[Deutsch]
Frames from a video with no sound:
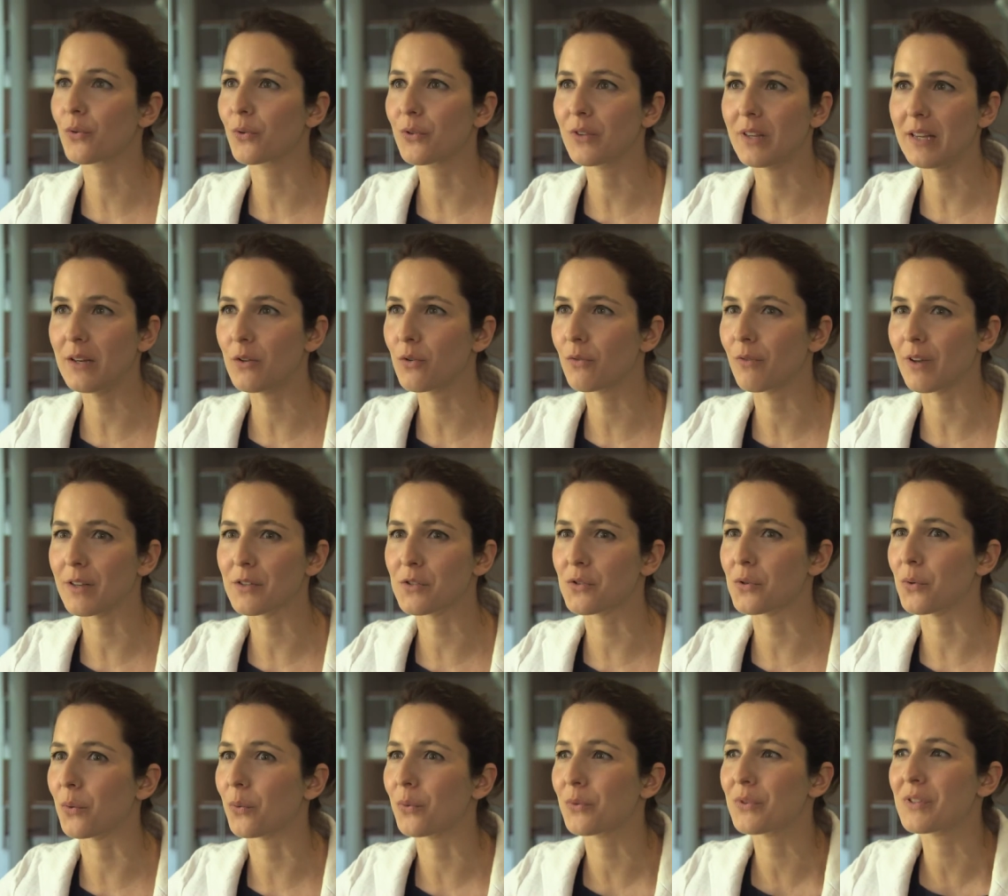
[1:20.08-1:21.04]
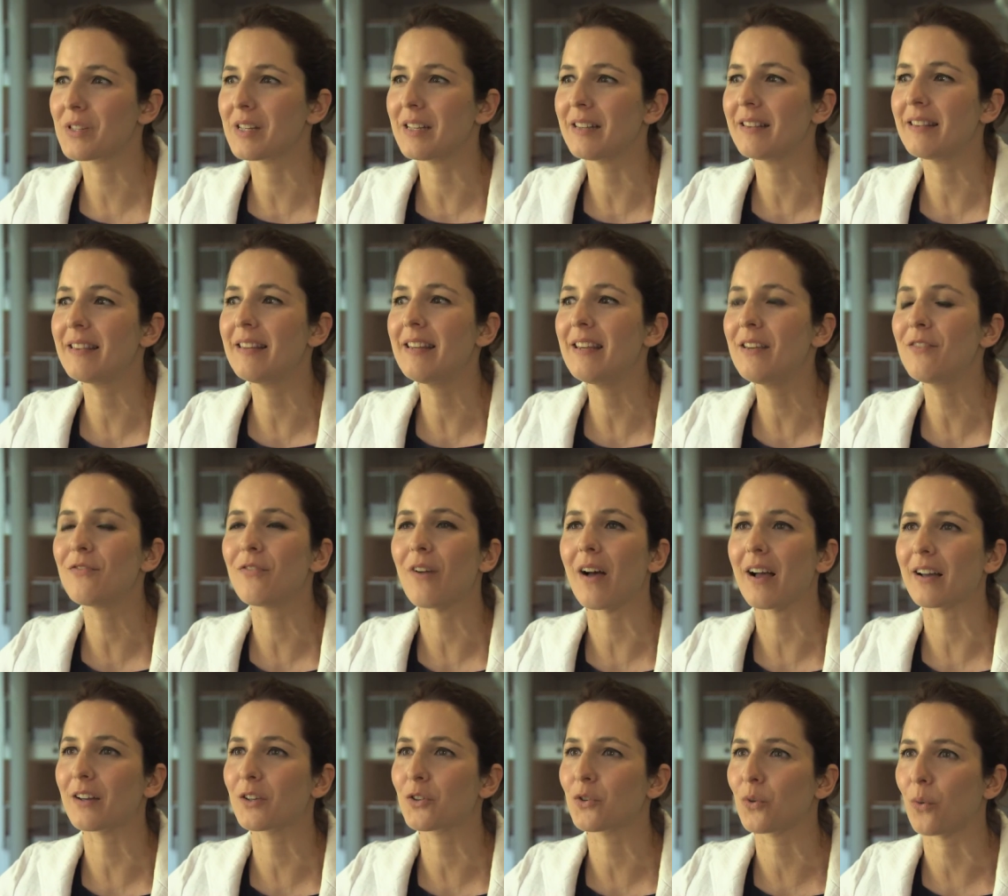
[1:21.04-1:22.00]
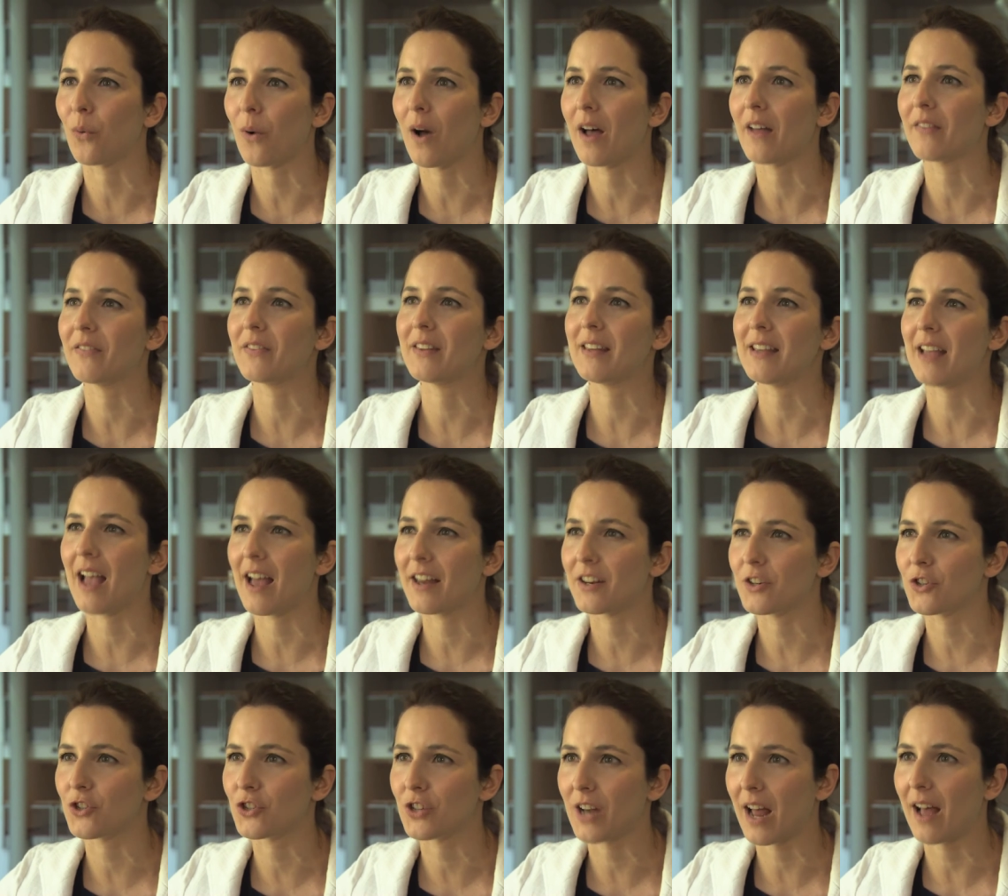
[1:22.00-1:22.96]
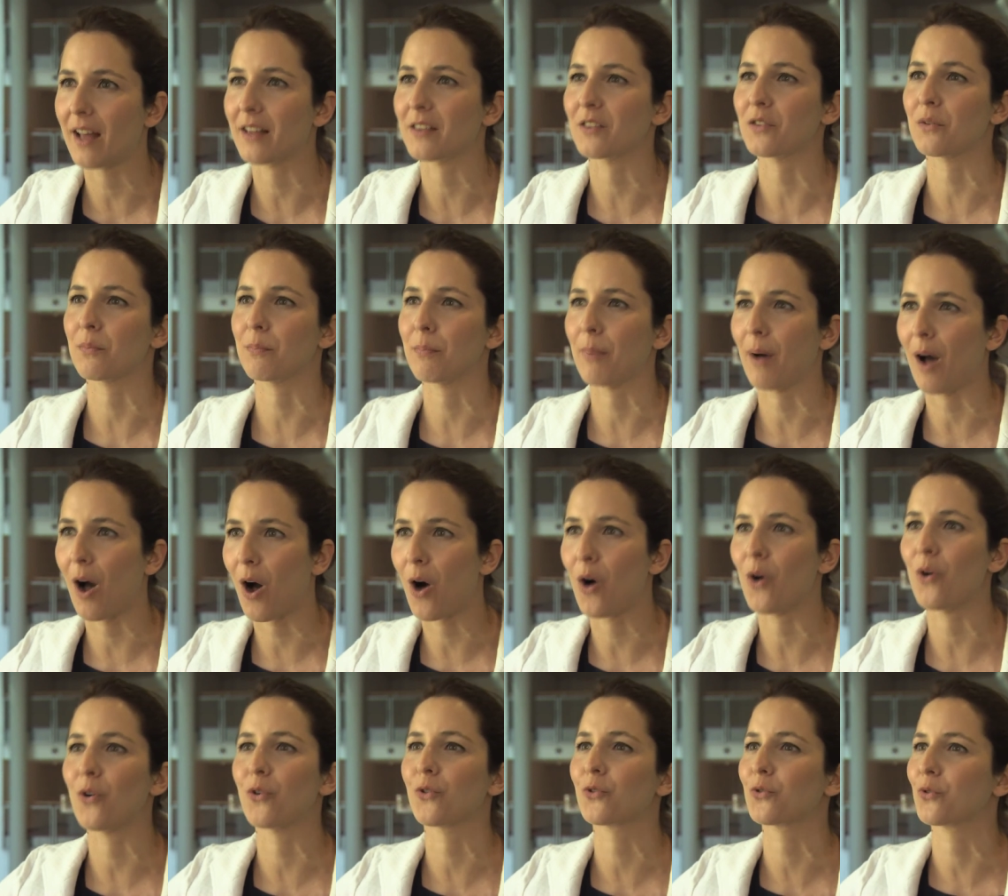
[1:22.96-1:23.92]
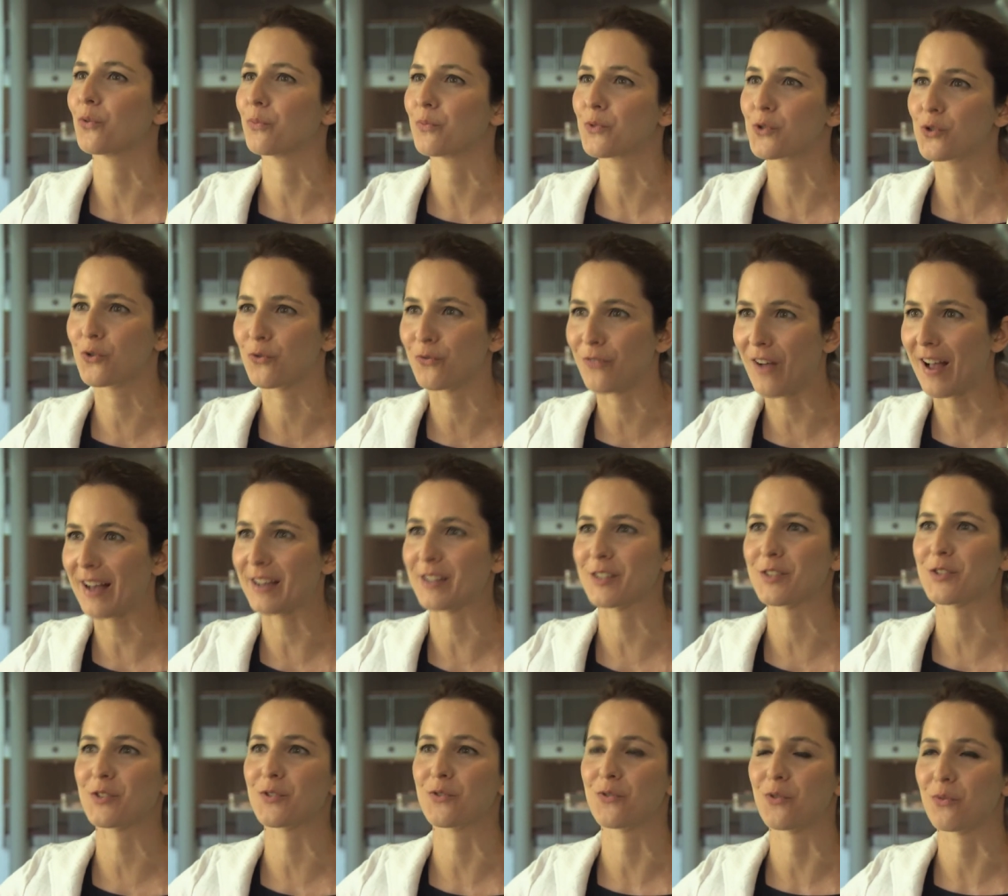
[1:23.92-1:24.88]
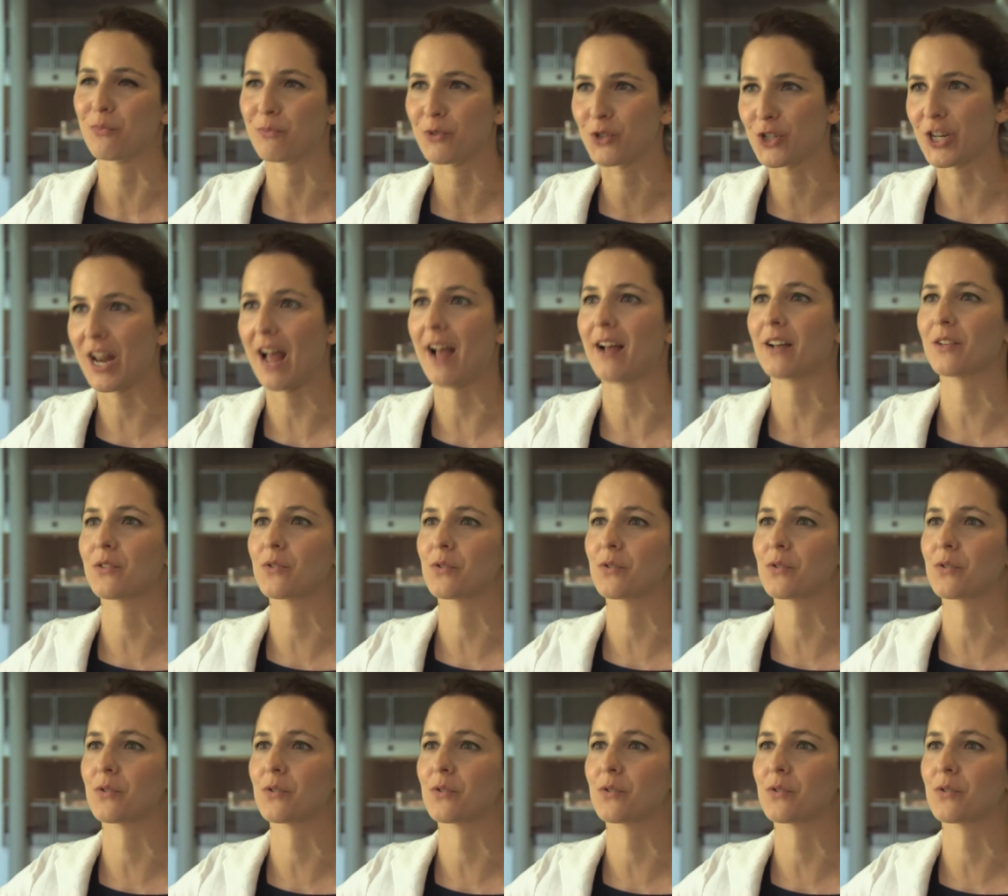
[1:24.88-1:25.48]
und Innovation sind die Faktoren, die eine Stadt braucht, um zu wachsen, um stark